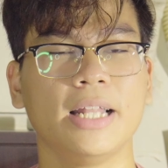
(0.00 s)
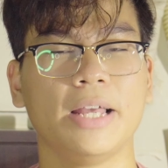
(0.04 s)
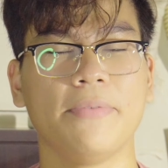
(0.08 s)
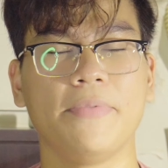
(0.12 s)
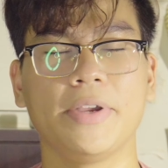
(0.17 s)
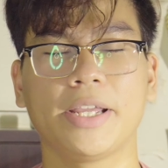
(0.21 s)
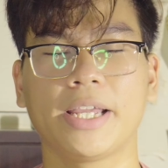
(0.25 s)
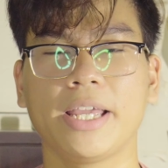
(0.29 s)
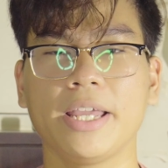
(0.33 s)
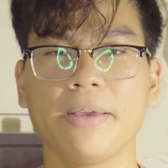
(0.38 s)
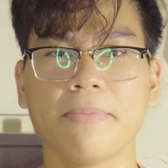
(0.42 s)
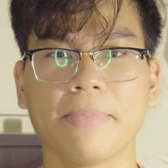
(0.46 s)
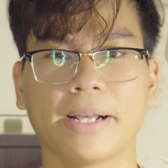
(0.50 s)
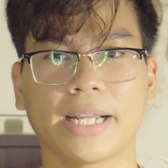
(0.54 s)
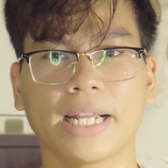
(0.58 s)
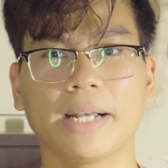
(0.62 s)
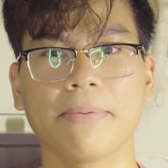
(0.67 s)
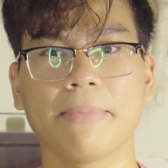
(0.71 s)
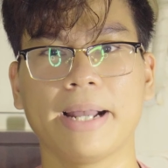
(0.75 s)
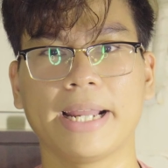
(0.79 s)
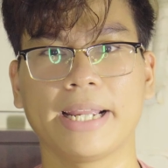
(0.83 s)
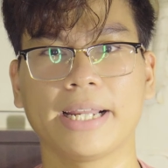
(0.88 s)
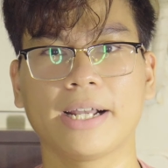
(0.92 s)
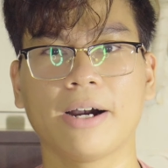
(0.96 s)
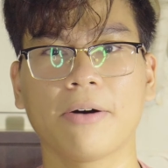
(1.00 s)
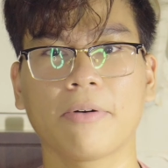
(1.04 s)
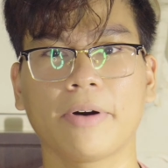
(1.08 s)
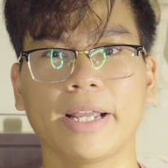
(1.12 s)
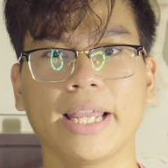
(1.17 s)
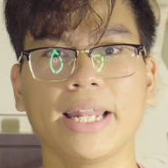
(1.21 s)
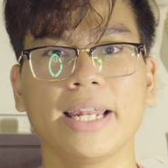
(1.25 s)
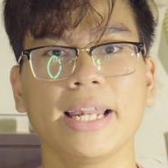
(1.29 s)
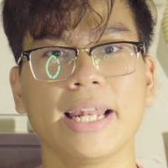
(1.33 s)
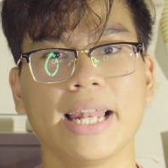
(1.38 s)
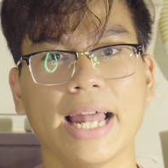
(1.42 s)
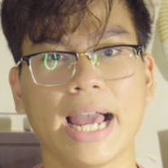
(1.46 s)
Tại vì khi mà các bạn không có
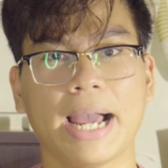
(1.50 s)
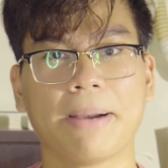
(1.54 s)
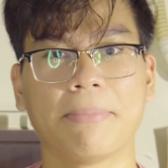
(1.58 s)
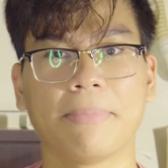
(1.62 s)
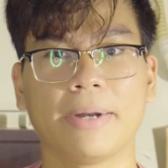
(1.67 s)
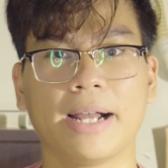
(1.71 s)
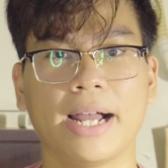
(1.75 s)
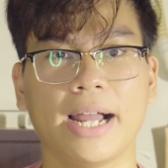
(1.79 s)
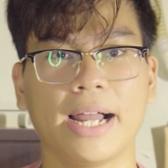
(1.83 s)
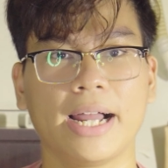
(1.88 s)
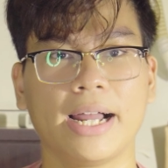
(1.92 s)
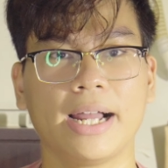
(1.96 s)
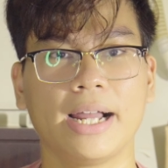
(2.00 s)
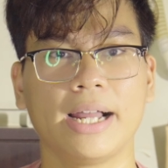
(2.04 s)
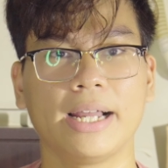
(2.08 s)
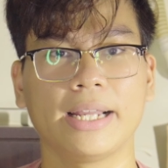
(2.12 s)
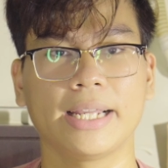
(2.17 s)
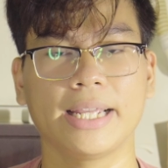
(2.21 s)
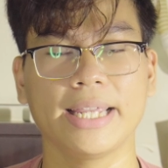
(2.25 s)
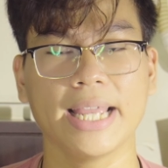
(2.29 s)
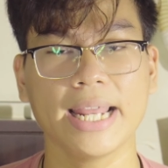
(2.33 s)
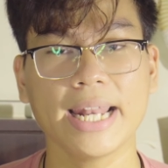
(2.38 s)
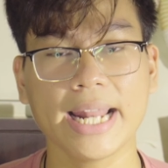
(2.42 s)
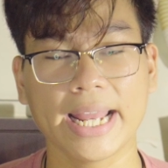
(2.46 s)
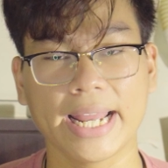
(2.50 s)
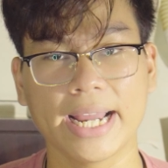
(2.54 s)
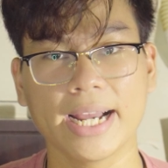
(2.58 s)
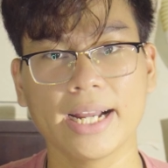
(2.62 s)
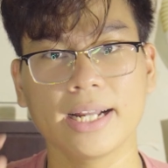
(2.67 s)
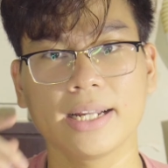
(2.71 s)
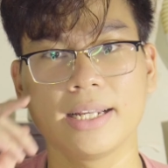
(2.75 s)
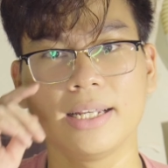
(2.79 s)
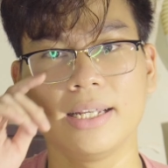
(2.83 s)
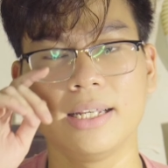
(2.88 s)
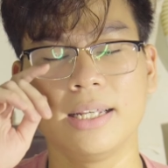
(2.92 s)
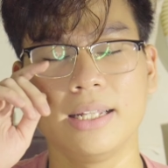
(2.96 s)
giấy đi làm cái giấy này á,